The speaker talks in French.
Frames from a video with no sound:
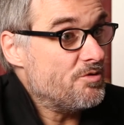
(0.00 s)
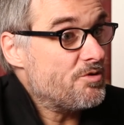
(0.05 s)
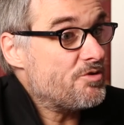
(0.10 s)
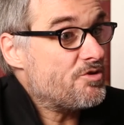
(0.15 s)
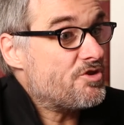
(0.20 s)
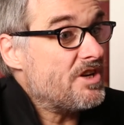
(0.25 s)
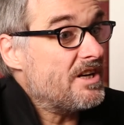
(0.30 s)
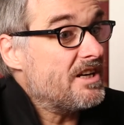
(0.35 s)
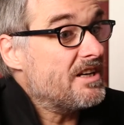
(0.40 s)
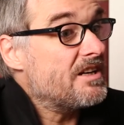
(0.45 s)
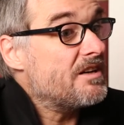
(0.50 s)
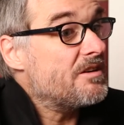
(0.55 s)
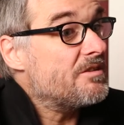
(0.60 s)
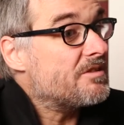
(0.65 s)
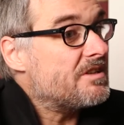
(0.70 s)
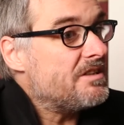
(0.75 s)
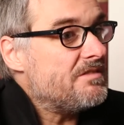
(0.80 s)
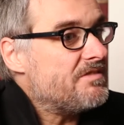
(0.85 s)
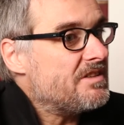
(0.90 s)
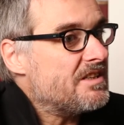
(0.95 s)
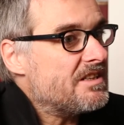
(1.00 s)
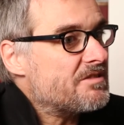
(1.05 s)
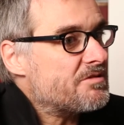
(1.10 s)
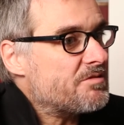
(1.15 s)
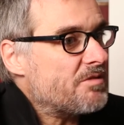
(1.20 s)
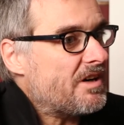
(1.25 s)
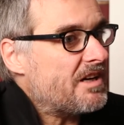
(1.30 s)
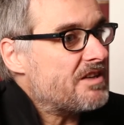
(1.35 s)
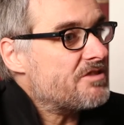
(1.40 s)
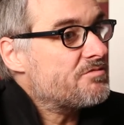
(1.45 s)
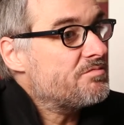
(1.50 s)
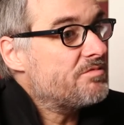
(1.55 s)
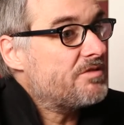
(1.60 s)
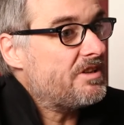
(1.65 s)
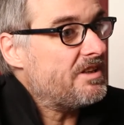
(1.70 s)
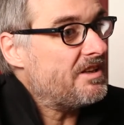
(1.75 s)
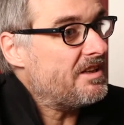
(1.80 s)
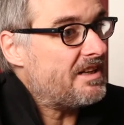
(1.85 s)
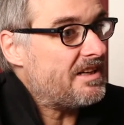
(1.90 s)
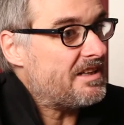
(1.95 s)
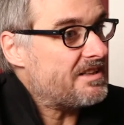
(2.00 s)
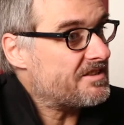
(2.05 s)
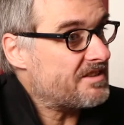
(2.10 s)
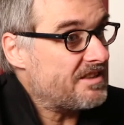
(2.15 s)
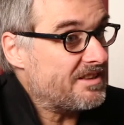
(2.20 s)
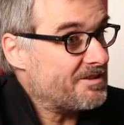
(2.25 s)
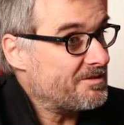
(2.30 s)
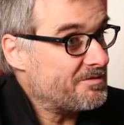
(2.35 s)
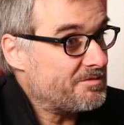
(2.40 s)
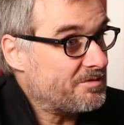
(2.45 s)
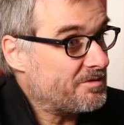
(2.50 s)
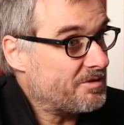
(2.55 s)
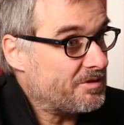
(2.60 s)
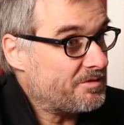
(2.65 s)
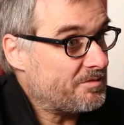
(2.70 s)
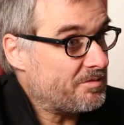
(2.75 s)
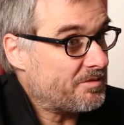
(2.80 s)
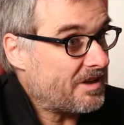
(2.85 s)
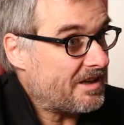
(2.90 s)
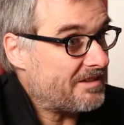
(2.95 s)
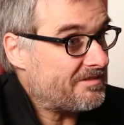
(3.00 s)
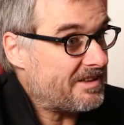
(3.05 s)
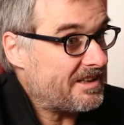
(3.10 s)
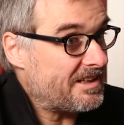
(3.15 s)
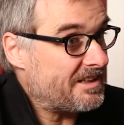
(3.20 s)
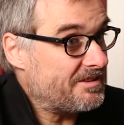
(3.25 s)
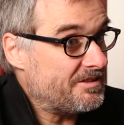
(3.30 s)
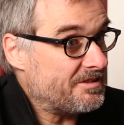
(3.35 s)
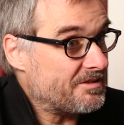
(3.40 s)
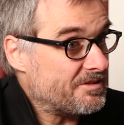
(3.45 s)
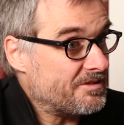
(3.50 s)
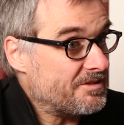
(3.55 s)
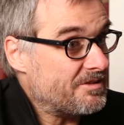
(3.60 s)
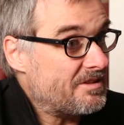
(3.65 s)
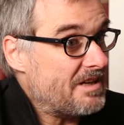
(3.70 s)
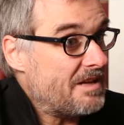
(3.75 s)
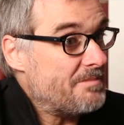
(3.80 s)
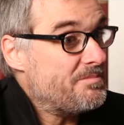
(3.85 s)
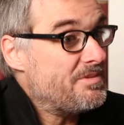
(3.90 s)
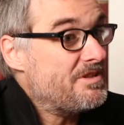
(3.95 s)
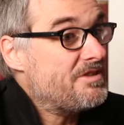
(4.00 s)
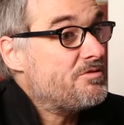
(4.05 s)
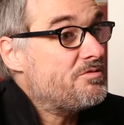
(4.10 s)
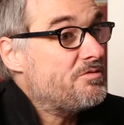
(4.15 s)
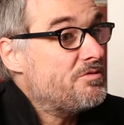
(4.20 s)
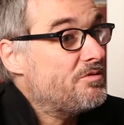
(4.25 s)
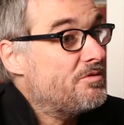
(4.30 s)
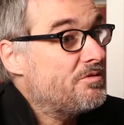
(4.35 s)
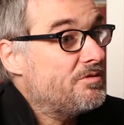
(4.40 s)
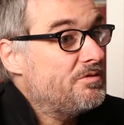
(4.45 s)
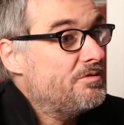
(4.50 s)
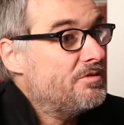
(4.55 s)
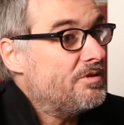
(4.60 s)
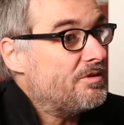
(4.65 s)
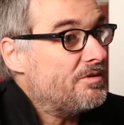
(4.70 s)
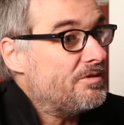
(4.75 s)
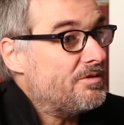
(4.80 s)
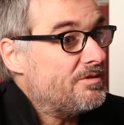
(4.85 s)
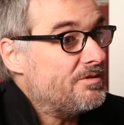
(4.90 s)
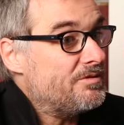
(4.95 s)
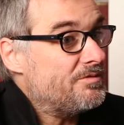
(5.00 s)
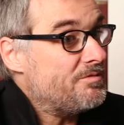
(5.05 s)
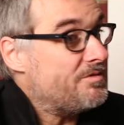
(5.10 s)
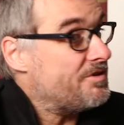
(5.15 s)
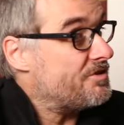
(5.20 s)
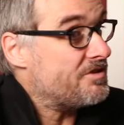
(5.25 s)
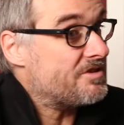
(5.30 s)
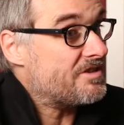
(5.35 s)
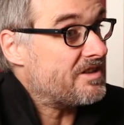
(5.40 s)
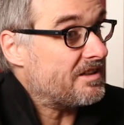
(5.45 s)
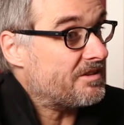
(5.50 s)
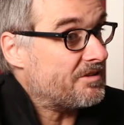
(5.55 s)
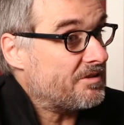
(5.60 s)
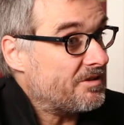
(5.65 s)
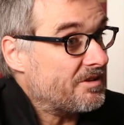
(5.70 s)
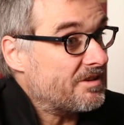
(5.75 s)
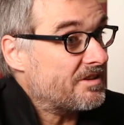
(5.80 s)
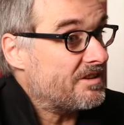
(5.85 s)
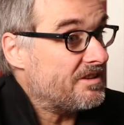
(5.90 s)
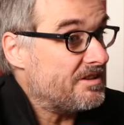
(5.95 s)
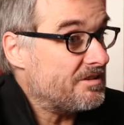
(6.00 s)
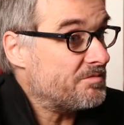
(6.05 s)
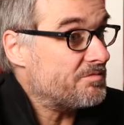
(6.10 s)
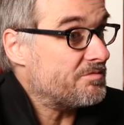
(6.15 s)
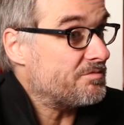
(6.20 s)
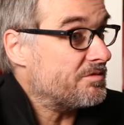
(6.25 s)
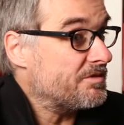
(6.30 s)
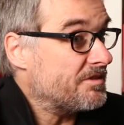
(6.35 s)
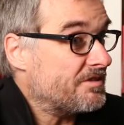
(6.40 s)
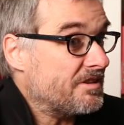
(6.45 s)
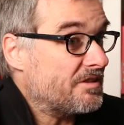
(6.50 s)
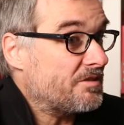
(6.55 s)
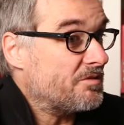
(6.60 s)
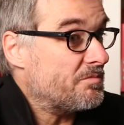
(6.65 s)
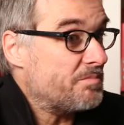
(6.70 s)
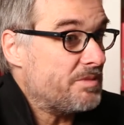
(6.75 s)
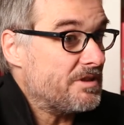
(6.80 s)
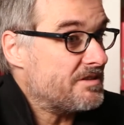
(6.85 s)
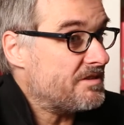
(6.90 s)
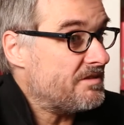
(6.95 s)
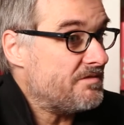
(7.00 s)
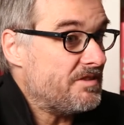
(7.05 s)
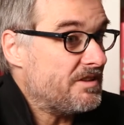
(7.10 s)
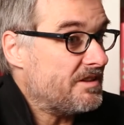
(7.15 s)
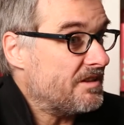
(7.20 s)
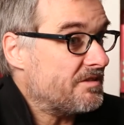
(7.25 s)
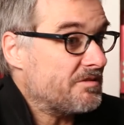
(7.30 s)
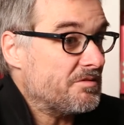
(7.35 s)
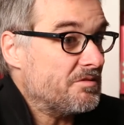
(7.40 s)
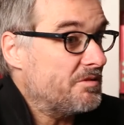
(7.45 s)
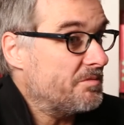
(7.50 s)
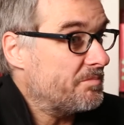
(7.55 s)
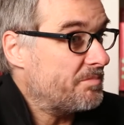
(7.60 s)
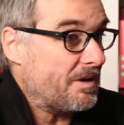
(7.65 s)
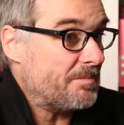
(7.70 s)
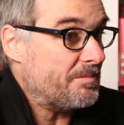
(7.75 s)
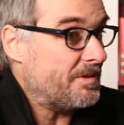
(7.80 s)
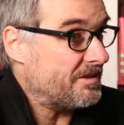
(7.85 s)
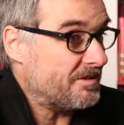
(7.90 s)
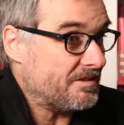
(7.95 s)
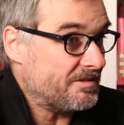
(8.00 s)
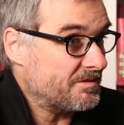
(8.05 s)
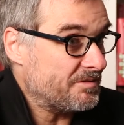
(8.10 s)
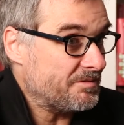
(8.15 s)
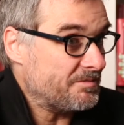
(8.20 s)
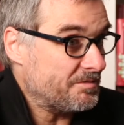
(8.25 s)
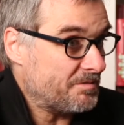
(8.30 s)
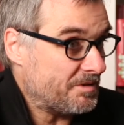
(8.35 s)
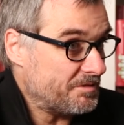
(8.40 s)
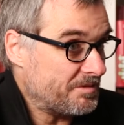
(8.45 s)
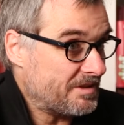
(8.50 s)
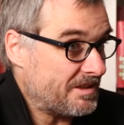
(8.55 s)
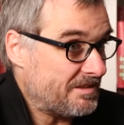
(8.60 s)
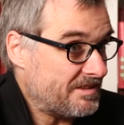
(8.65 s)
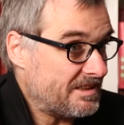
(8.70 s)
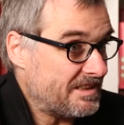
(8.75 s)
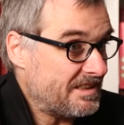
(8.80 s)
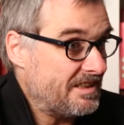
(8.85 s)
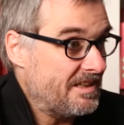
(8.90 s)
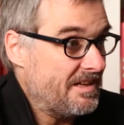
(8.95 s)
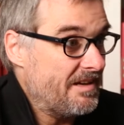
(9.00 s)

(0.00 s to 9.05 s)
jungle qui vient se rajouter à la jungle du Code du travail dans l'habitude du législateur qui est toujours dans cette complexification permanente du droit du travail.